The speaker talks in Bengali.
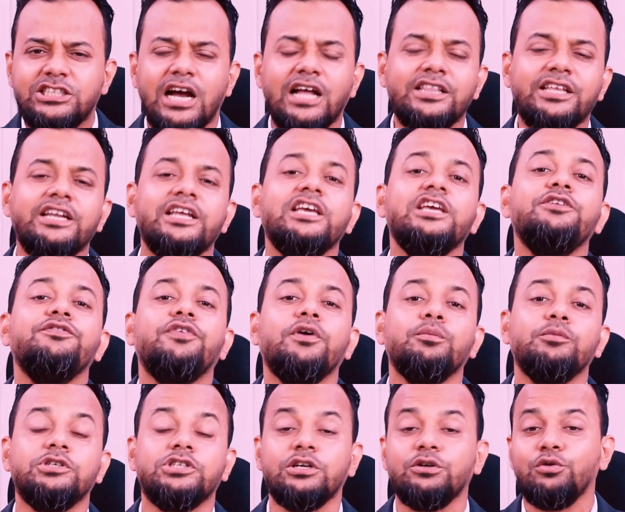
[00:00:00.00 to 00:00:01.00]
যাদের এই
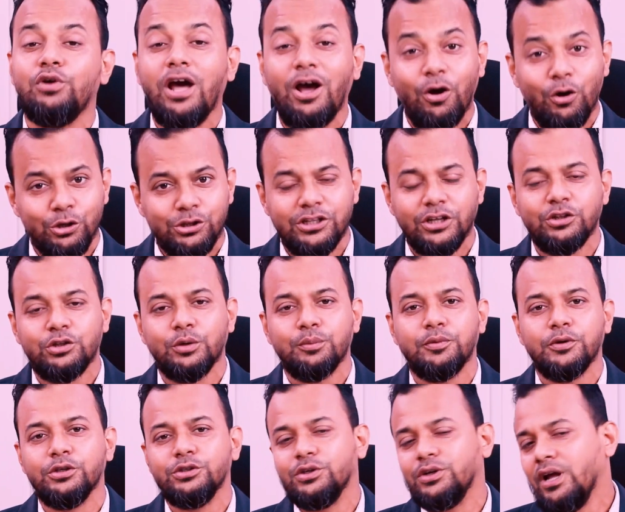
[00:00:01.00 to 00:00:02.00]
ইনফরমেশানগুলো অত্যন্ত
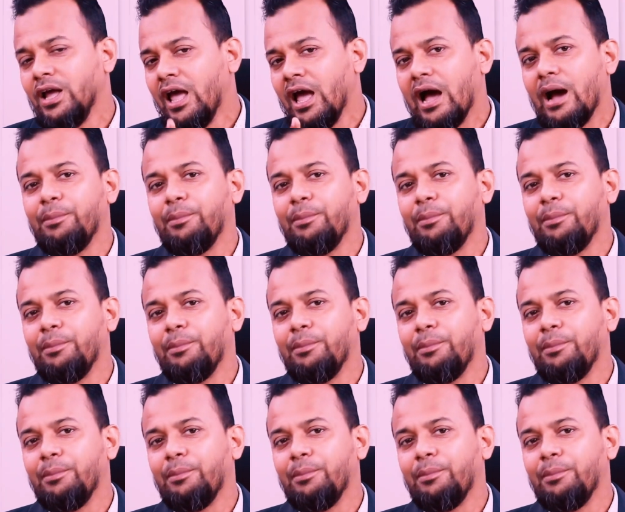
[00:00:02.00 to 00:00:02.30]
প্রয়োজন